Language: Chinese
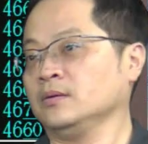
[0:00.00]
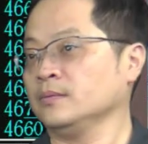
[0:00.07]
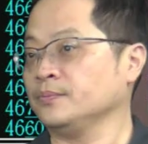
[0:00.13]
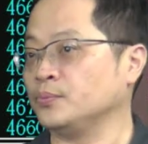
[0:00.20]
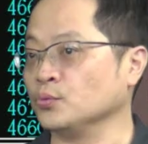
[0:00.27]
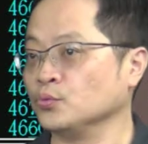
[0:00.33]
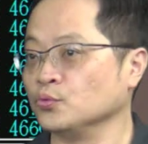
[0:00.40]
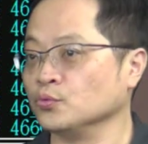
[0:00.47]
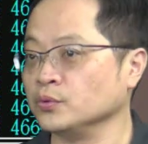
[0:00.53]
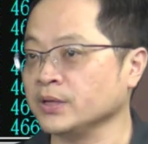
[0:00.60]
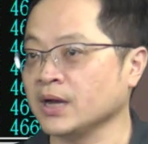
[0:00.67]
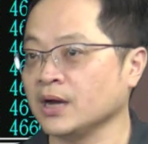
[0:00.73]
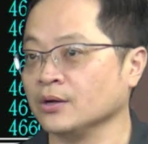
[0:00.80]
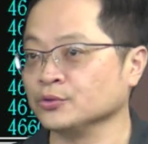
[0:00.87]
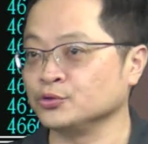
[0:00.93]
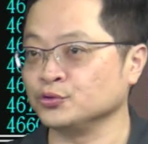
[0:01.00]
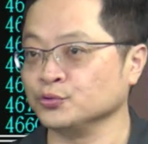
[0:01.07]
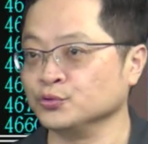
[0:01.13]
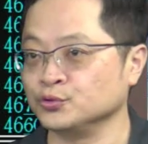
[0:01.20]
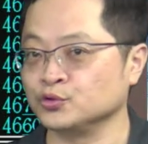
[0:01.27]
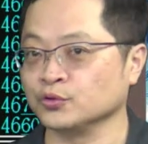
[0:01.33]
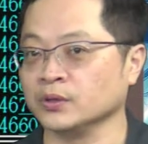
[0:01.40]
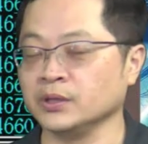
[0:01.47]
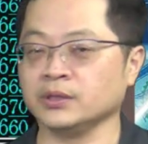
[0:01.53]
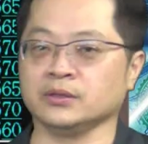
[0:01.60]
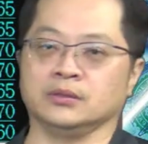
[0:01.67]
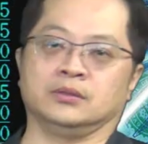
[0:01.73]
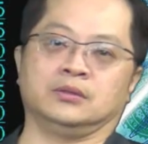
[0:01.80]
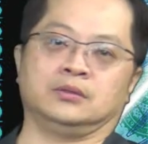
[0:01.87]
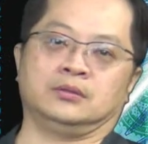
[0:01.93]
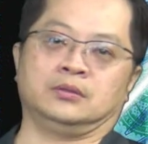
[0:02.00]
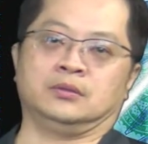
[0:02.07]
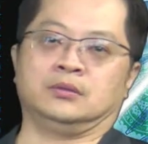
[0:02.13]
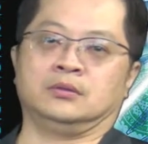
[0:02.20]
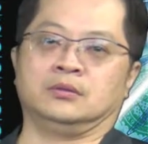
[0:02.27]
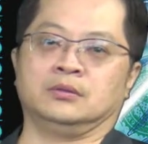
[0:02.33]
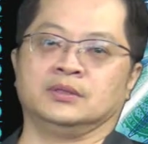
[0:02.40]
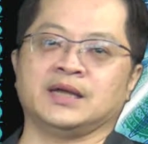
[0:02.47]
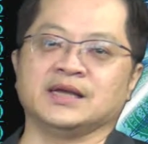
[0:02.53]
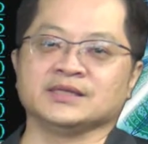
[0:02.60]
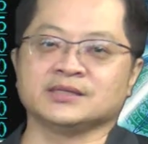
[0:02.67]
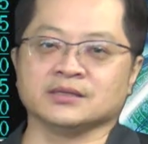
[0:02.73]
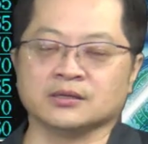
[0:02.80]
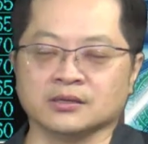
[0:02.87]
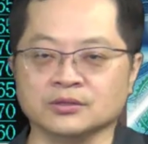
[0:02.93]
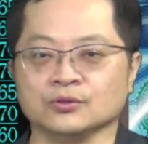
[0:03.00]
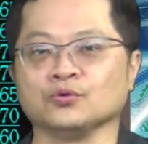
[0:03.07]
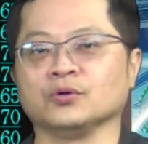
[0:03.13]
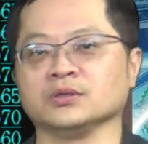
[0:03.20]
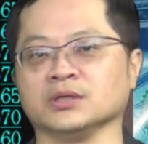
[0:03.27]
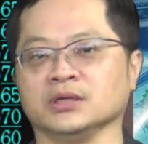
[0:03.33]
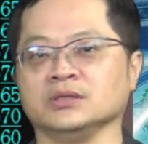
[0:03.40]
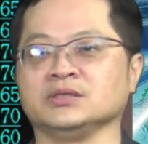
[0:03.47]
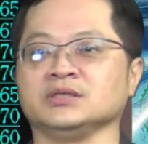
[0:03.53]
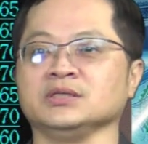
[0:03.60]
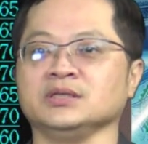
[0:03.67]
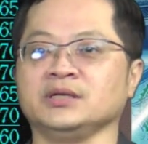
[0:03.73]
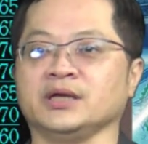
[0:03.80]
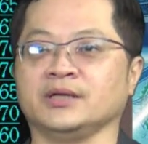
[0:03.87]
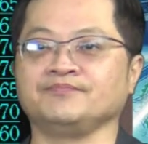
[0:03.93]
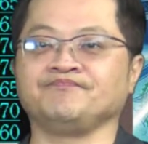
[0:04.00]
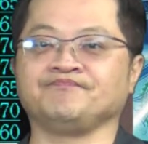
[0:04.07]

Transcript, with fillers: 不要去追了。但是很多人今天。